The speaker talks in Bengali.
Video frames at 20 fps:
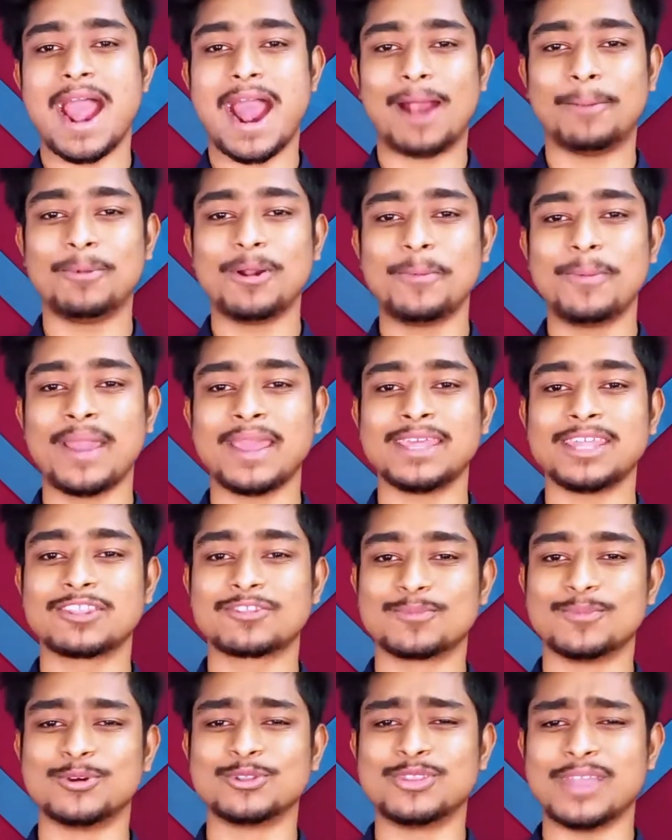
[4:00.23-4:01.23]
আমরা পাই
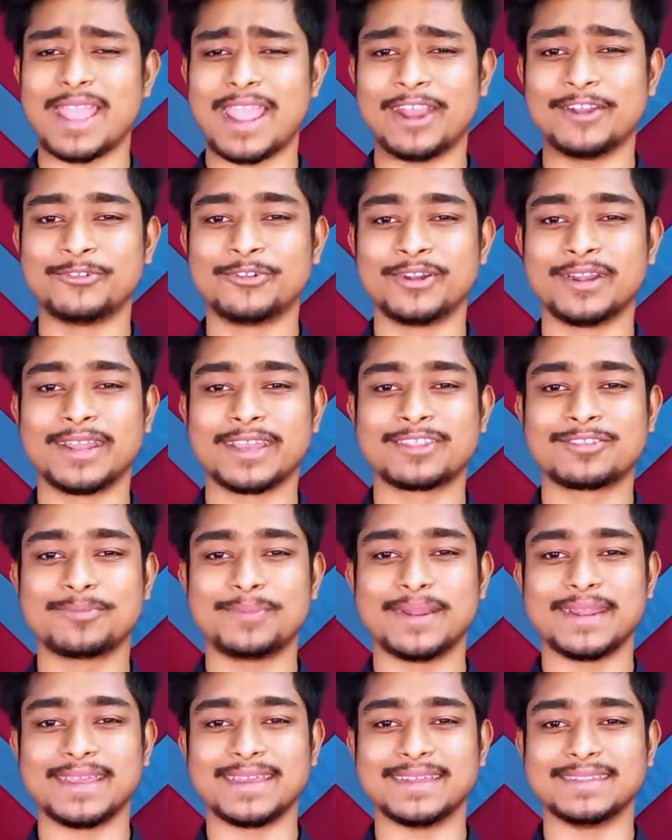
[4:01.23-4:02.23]
স্মুথ অ্যান্ড্রয়েড
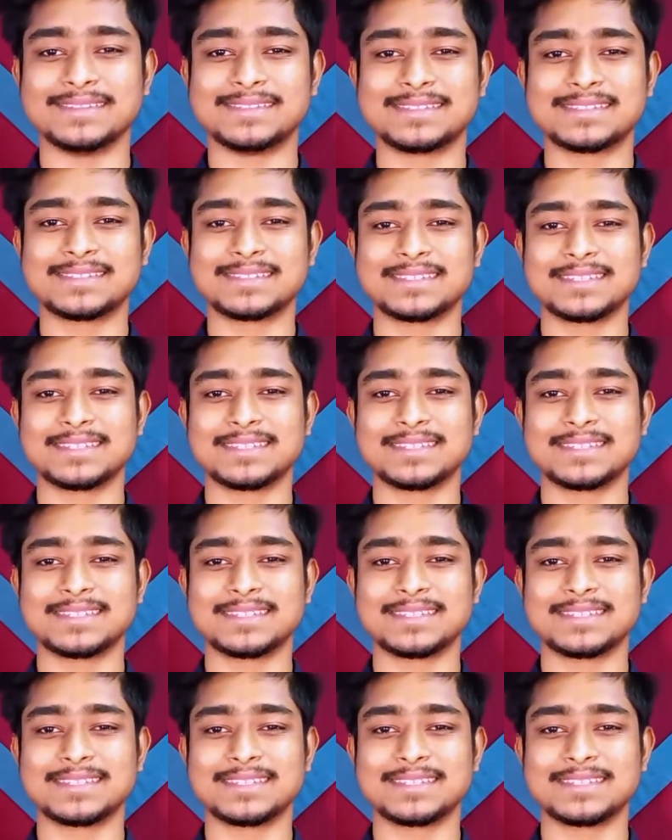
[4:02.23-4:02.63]
এক্সপিরিয়েন্স